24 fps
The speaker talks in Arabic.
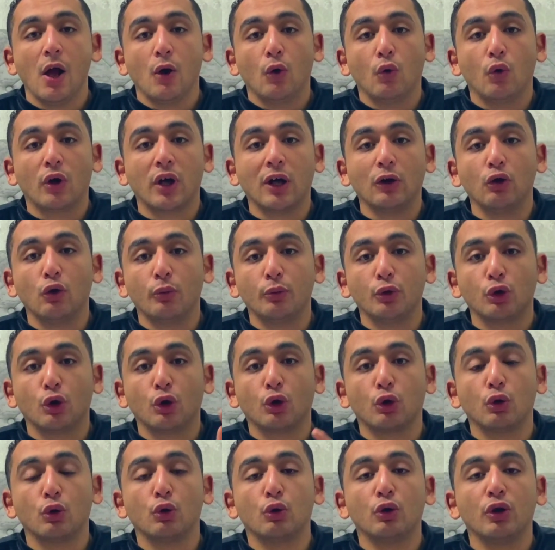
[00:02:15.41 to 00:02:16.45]
وكانوا
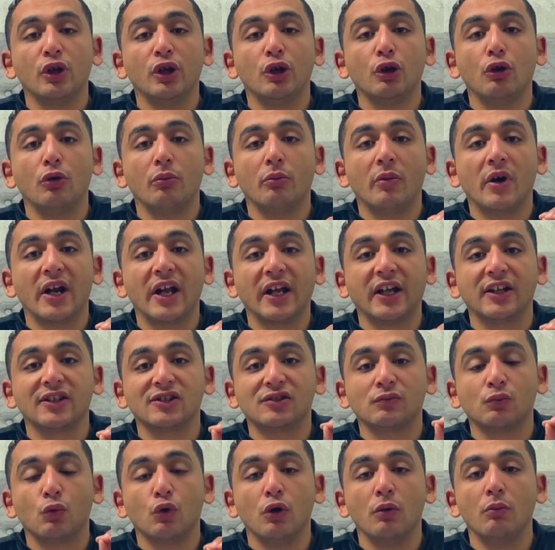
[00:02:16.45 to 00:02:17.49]
بيخرجوا ليهم
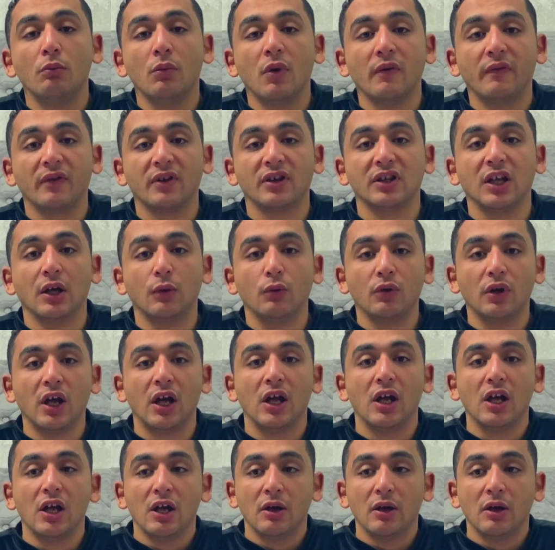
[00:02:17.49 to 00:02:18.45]
مراكز مهمة في الدولة